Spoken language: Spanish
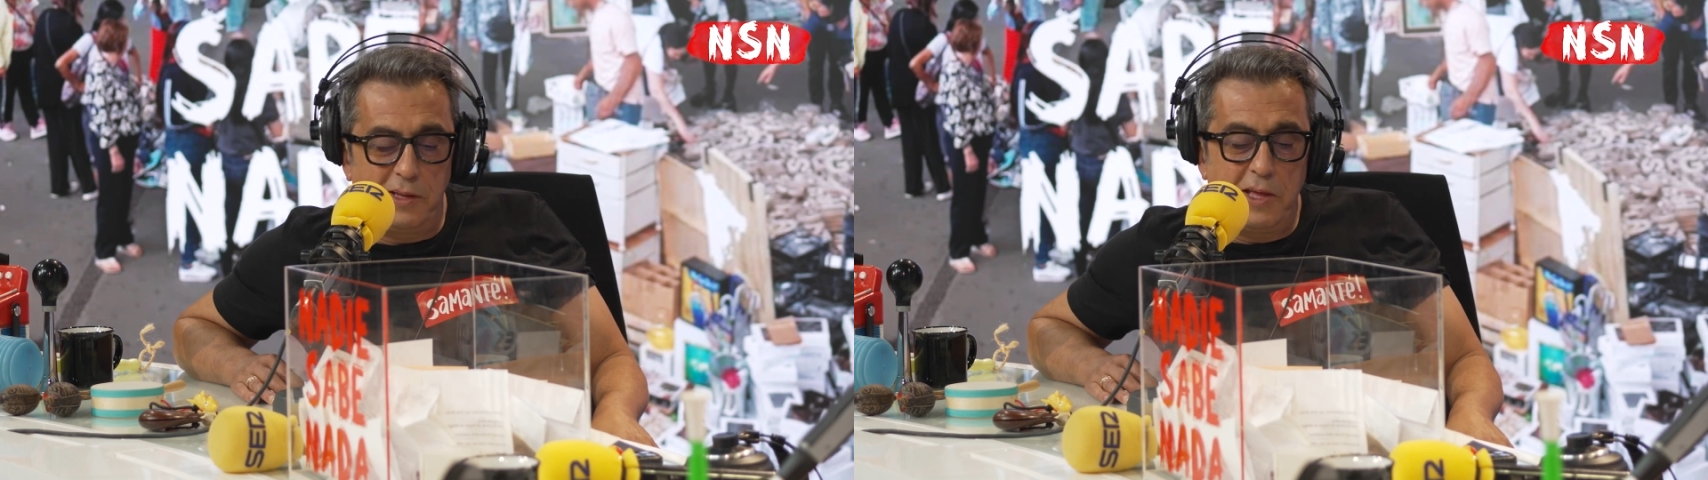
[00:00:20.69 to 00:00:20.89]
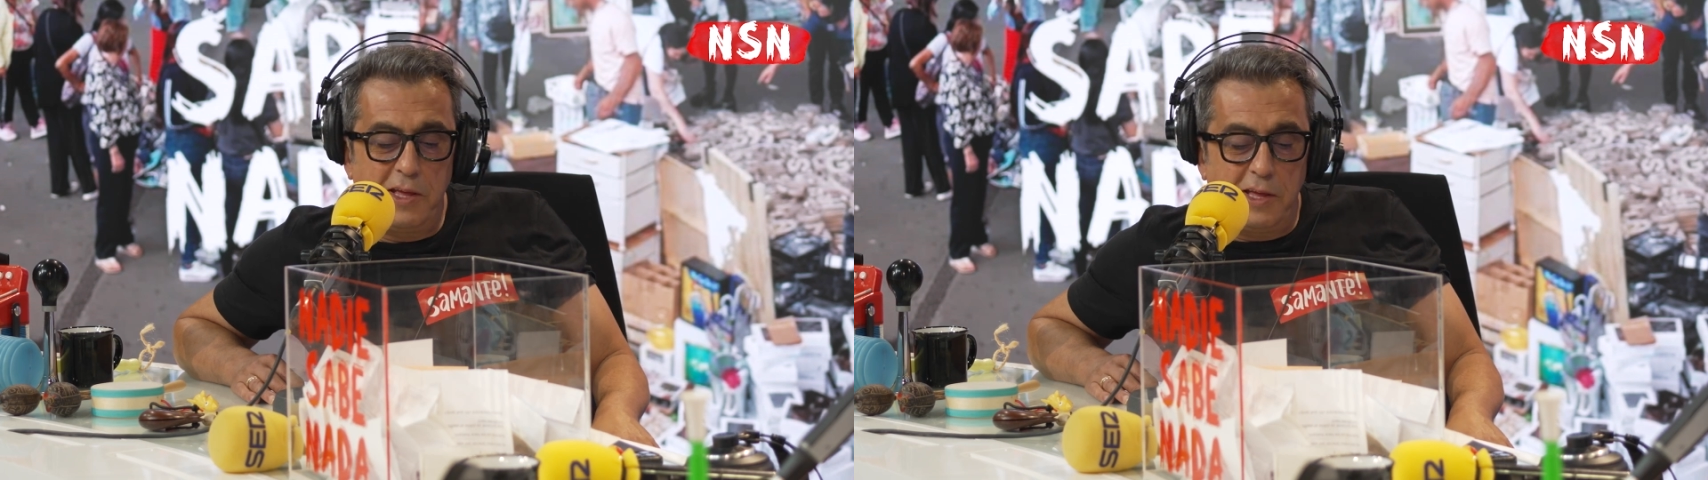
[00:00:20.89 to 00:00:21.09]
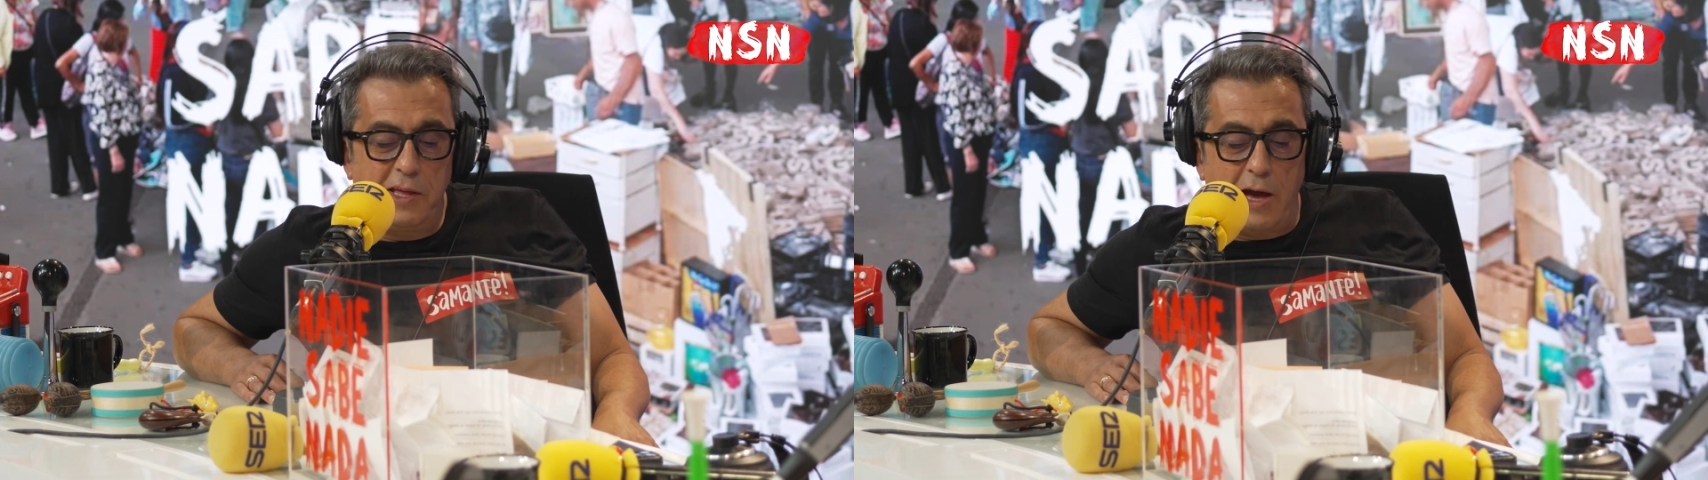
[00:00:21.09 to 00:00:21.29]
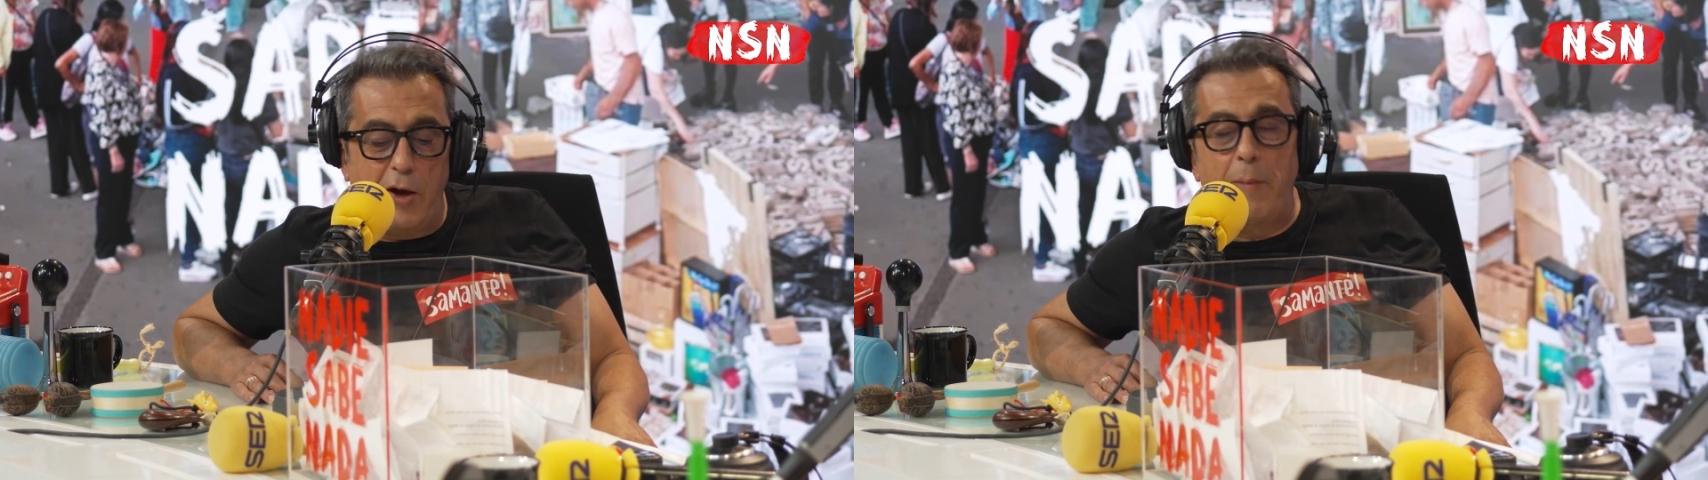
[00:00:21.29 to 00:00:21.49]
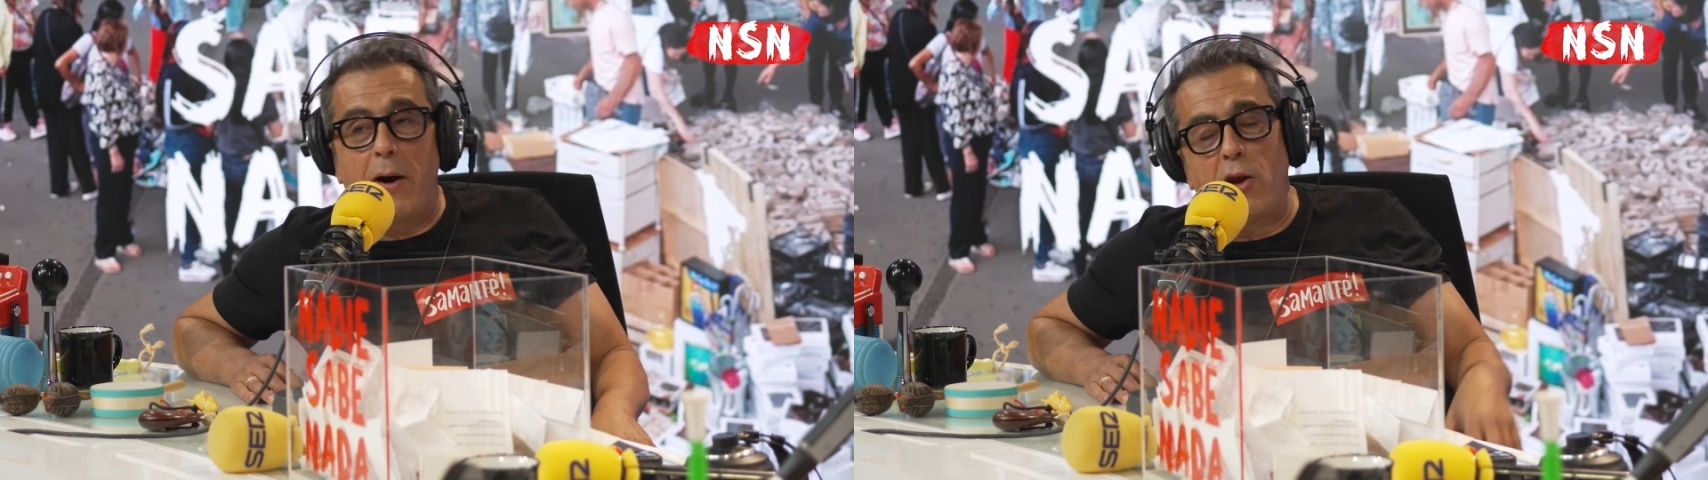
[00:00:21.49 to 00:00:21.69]
Es la misma.
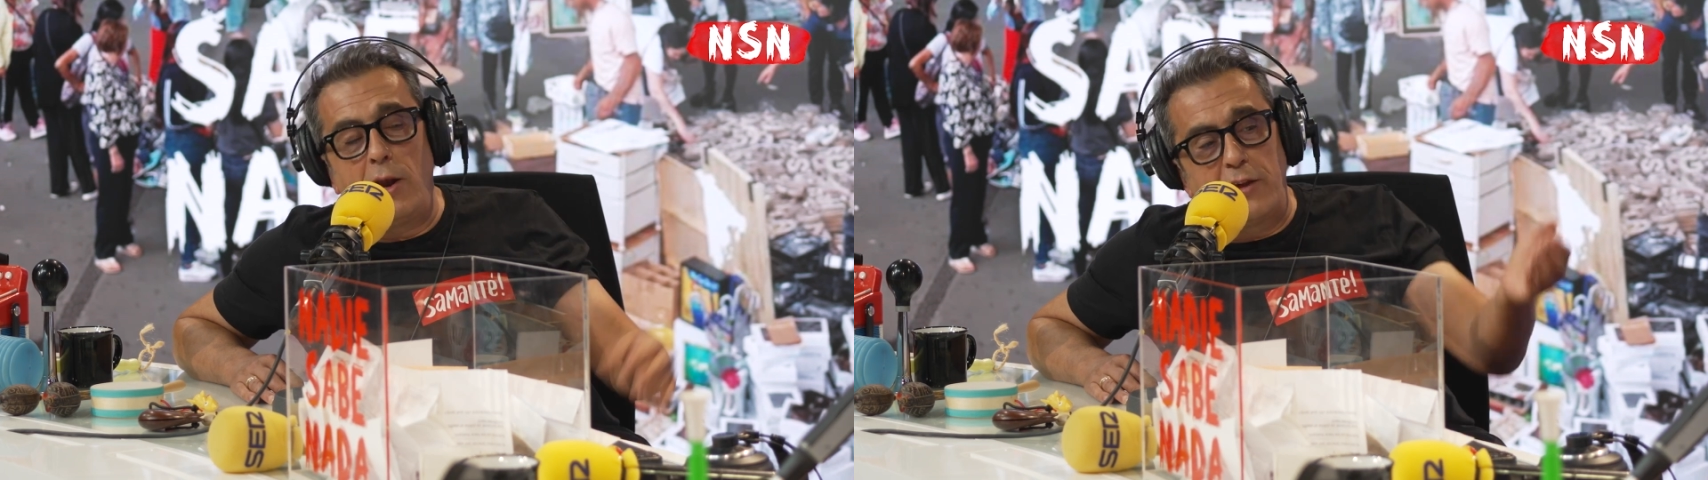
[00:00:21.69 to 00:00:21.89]
Ahora,